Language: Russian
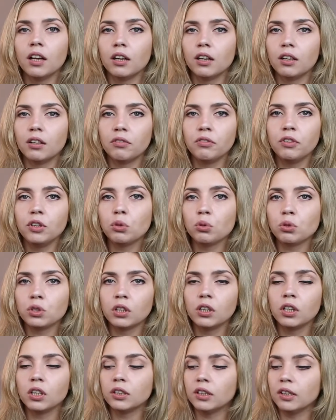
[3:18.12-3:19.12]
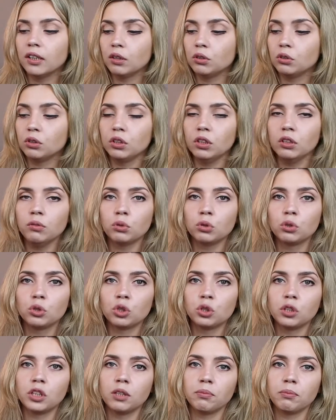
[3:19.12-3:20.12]
э, вирусы летают, и вот
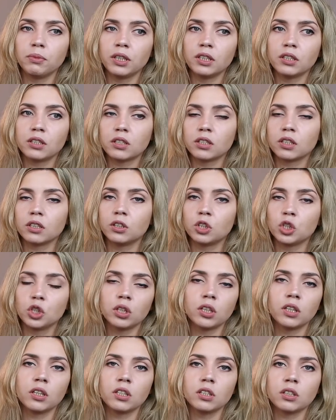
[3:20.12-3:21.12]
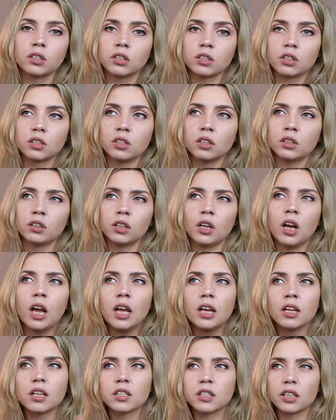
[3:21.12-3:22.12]
4 месяца месяца, начиная где-то
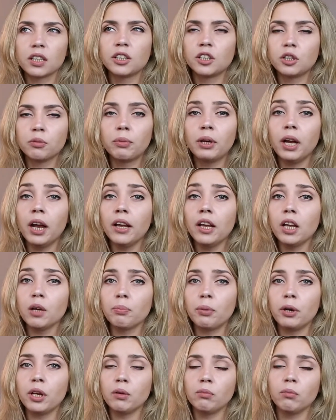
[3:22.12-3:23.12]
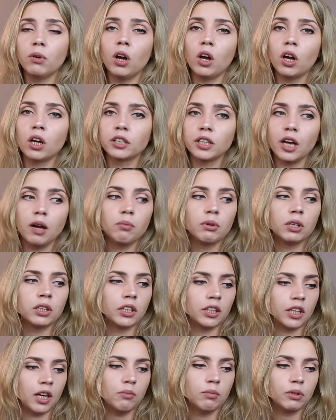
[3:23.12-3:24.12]
с октября я их принимаю, октябрь,
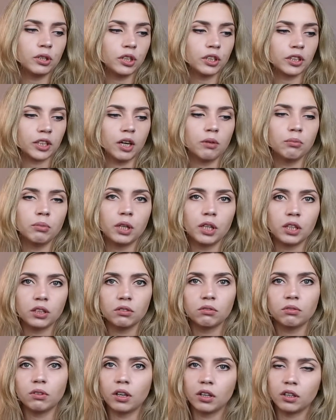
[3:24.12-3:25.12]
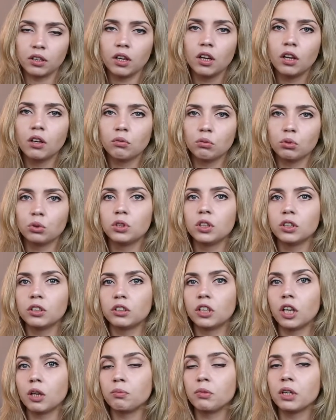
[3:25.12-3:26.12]
ноябрь, декабрь, январь. Вот где-то
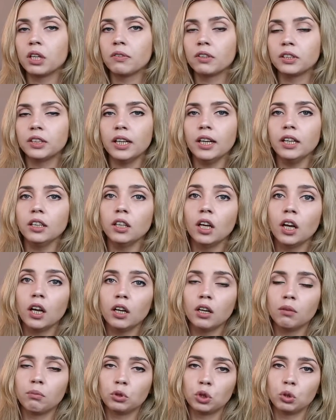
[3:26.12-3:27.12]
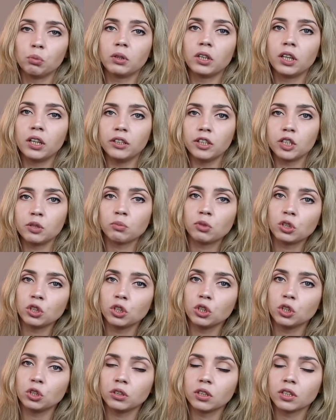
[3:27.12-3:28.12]
так мне хватает, потом организм
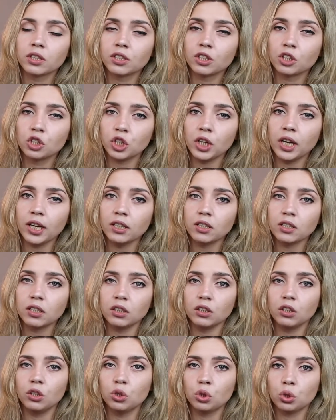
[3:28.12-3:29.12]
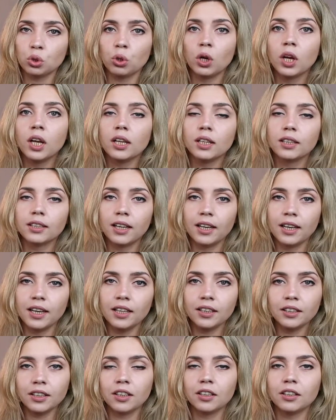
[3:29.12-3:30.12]
насыщается, и еще до
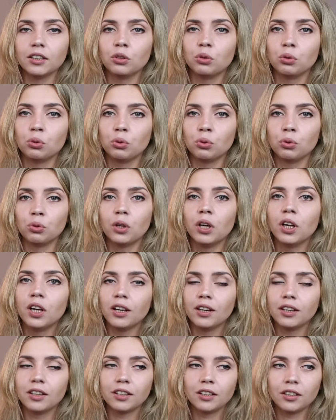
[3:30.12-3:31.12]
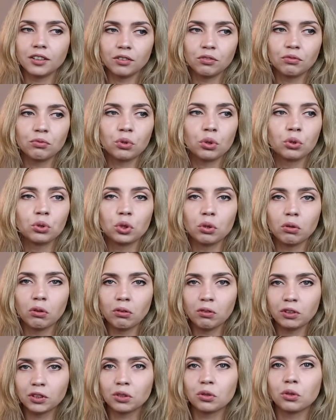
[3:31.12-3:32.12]
лета, до э,
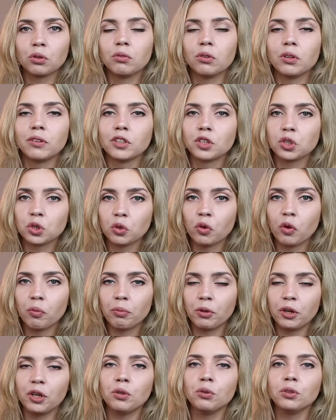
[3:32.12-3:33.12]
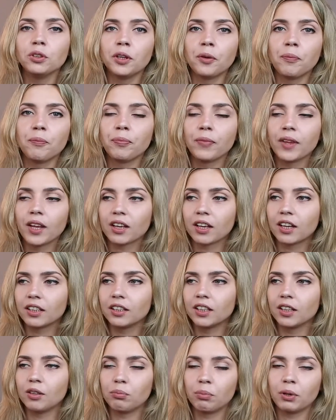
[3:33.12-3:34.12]
фруктового такого овощного периода,
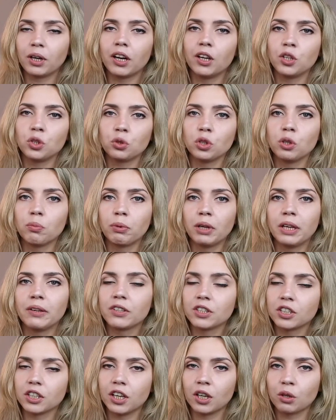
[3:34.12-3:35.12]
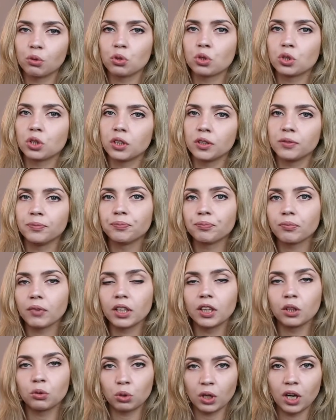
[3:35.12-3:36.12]
когда пока еще не появятся хорошие
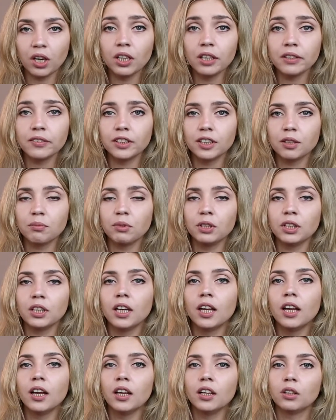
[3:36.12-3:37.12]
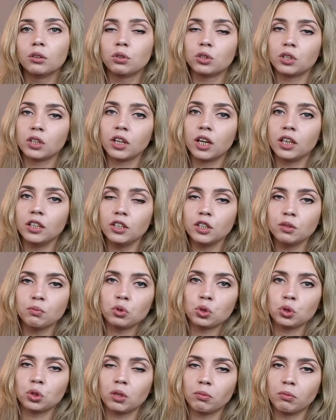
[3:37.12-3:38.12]
натуральные витамины, то есть организм
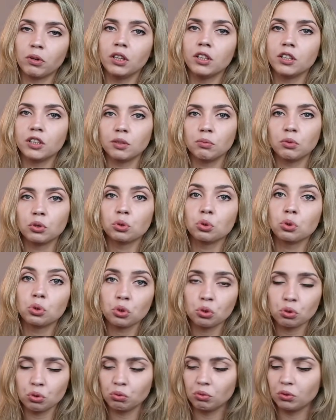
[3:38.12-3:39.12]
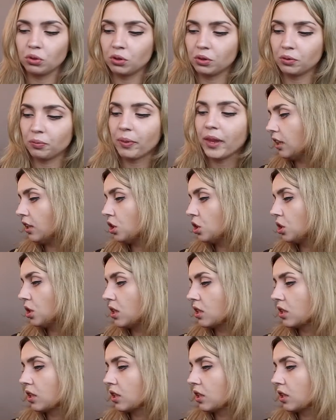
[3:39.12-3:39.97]
еще нормально себе существует. Также я